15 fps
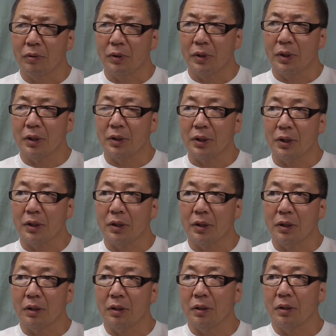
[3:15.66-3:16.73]
いかに、
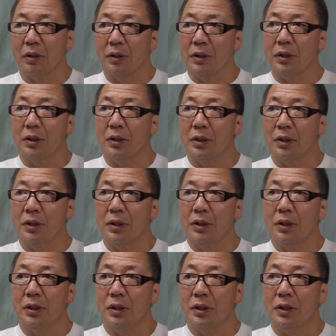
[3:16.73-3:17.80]
えー、いい
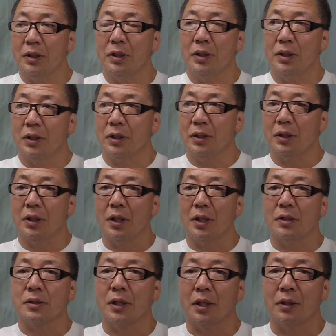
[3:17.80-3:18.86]
いい
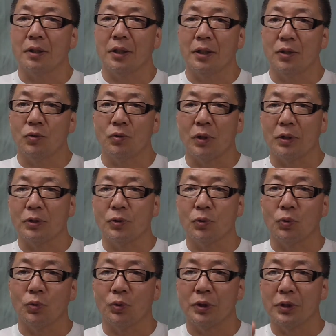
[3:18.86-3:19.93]
検査ができるかっう
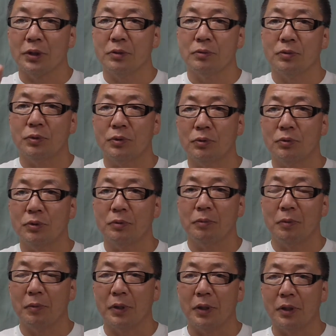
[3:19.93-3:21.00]
ことに集中
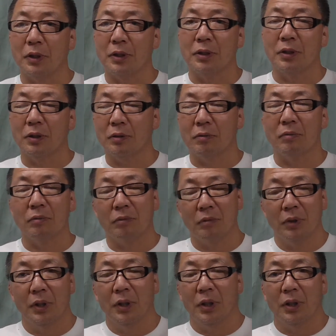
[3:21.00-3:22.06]
今まで
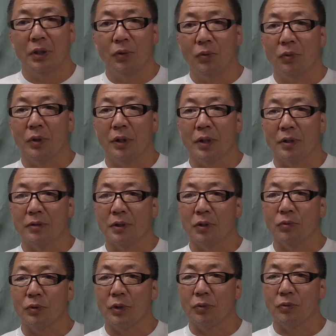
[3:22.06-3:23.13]
いろんな検査
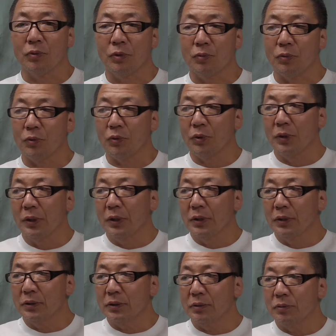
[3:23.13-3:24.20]
を受ける時も
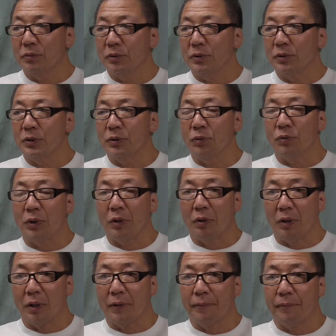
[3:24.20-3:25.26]
集中しとったよ
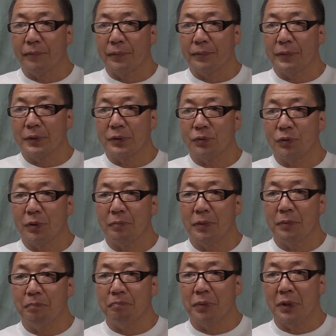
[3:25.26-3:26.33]
な。それ
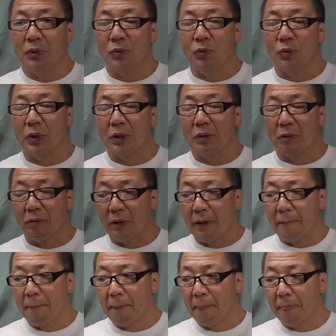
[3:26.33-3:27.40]
一辺倒だったよな。
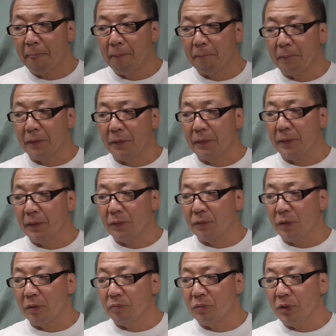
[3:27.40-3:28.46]
えっ、ー、
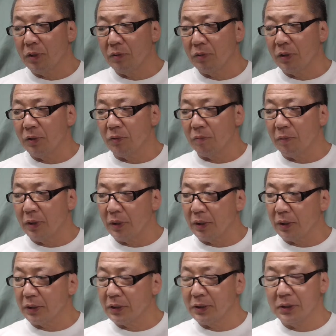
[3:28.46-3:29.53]
と、MRI の前
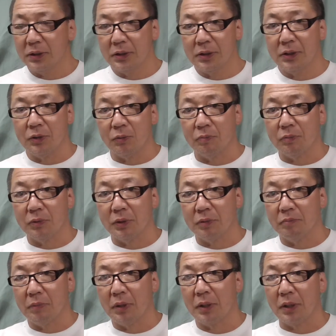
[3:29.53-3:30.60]
だと CT を
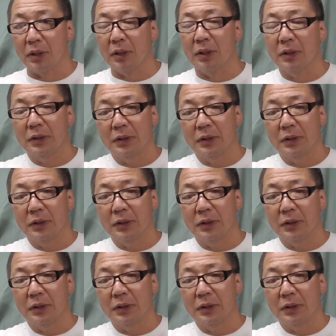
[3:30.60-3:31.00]
前に、